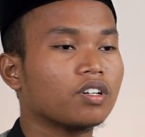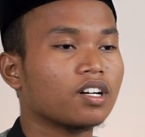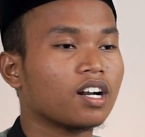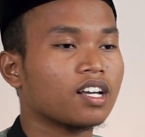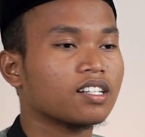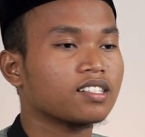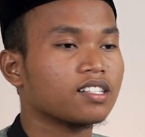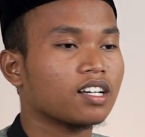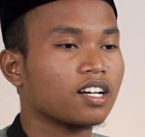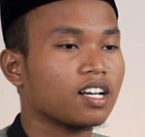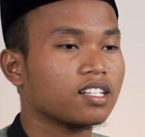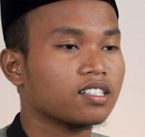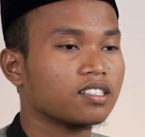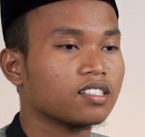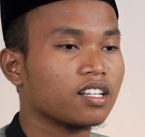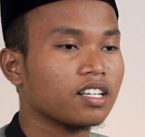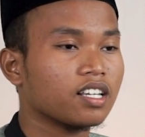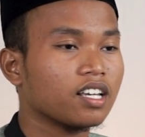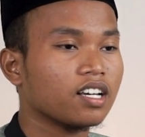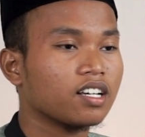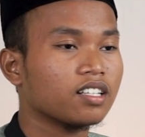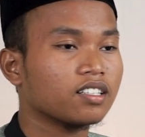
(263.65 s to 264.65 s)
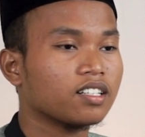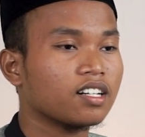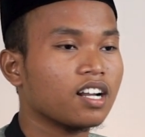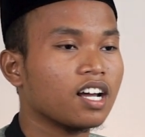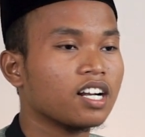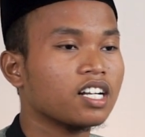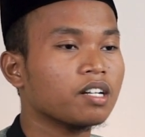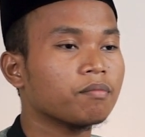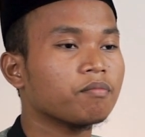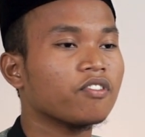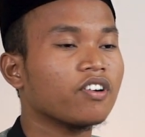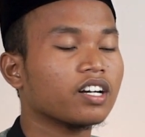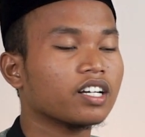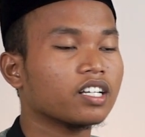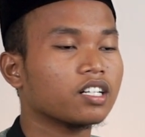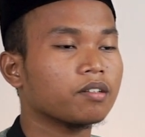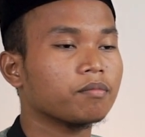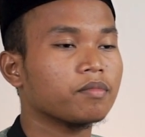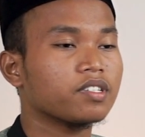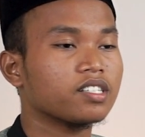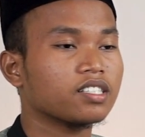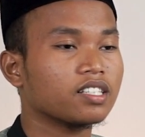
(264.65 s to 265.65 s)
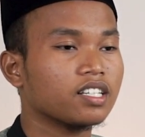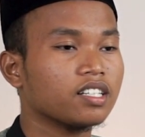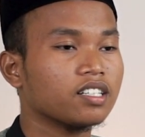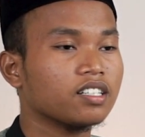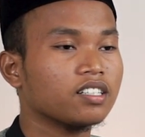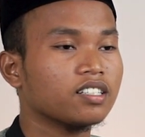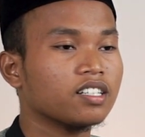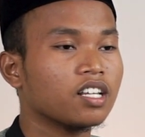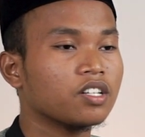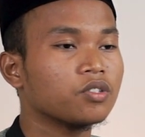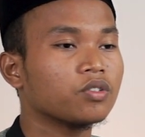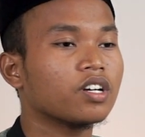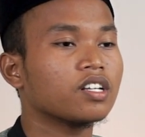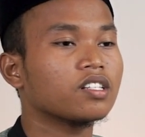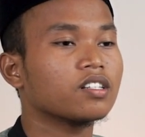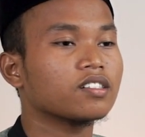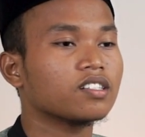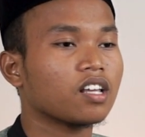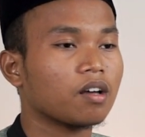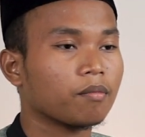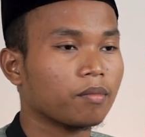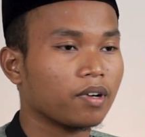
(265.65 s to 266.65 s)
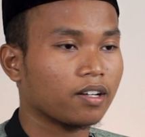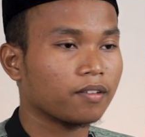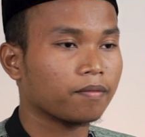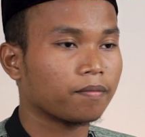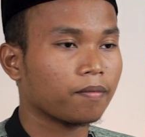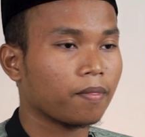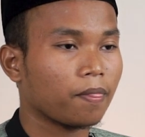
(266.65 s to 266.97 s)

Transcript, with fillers: rasa kasih sayang terhadap fakir miskin dan juga sesama.